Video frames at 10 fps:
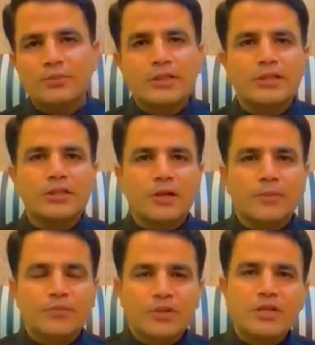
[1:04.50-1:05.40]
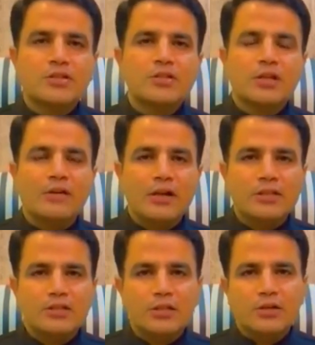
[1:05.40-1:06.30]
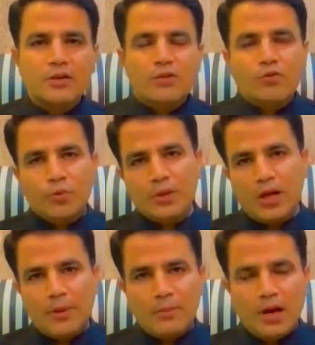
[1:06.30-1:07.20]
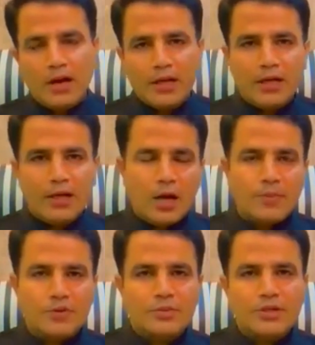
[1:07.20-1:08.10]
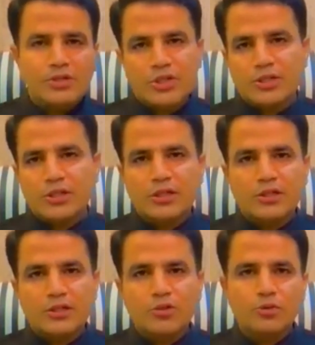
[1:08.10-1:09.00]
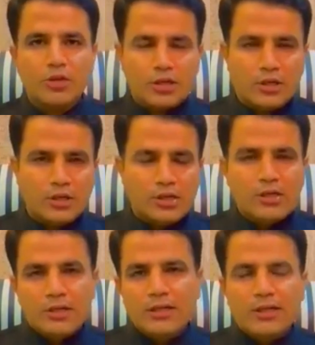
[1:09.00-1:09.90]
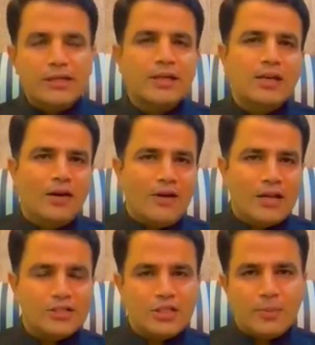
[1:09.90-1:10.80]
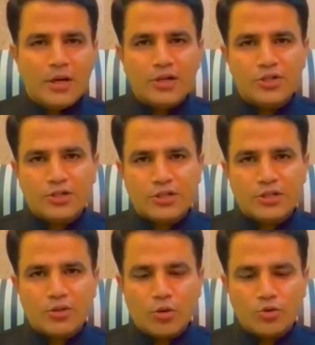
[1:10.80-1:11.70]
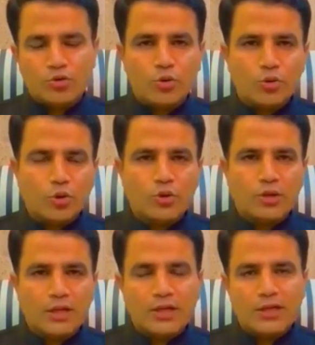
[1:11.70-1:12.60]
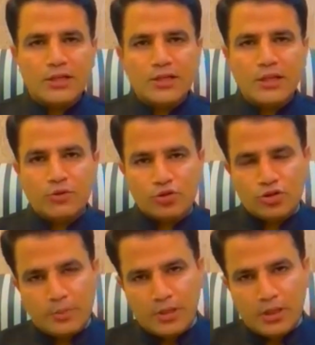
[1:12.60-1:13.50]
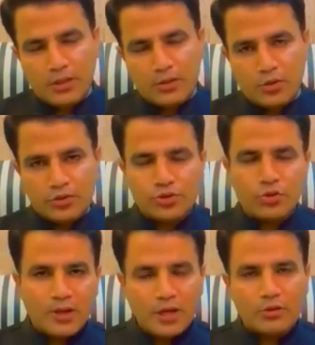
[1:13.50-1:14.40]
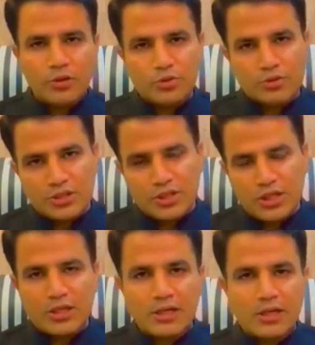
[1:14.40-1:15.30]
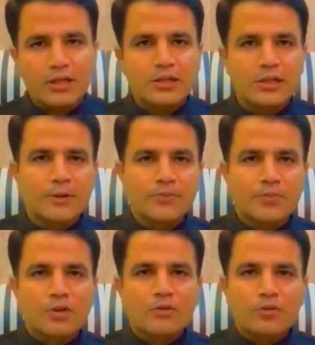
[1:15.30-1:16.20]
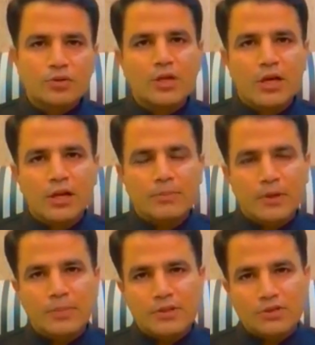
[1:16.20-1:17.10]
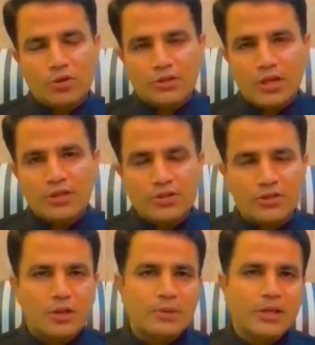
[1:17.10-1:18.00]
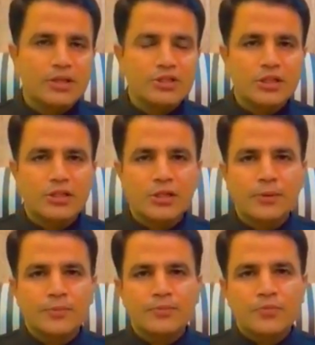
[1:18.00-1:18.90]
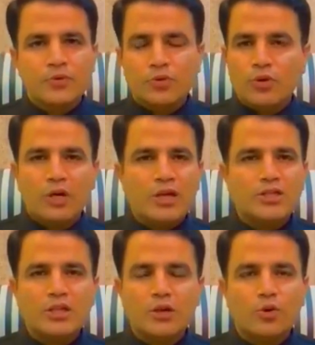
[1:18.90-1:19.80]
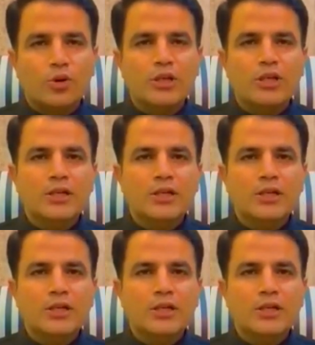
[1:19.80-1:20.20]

मिलती हैं केसेस के हवाले से वो फिर हम आगे आपस में डिस्कशन करते हैं तो एक लीगल हवाले से हमारी डिस्कशन और उसको नोट करने के लिए कुछ अपने नोट्स जो बनाए होते हैं उनसे शेयर करने के लिए वो सारे पेपर्स और सारी चीजें हम लेकर जाते हैं तो उन्होंने कहा जी कि कोई